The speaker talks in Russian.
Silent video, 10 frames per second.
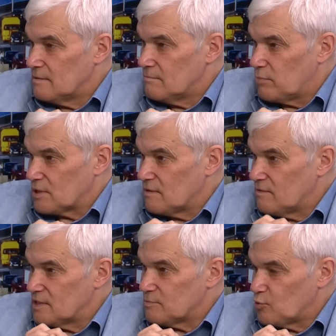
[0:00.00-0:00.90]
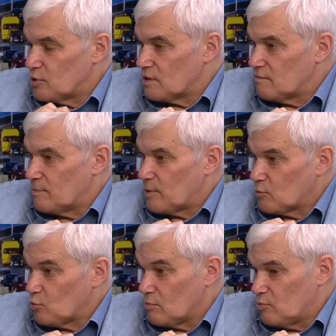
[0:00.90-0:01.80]
бортовая спутниковая
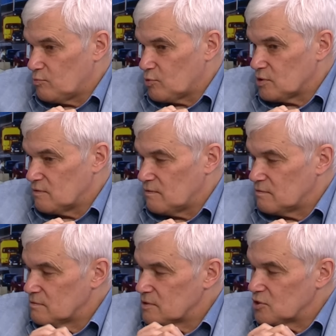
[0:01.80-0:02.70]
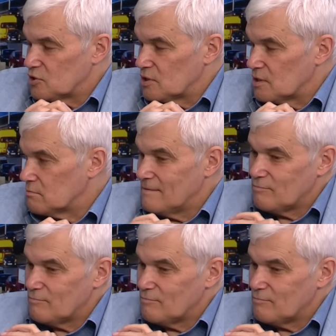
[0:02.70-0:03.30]
аппаратура будет просто сожжена.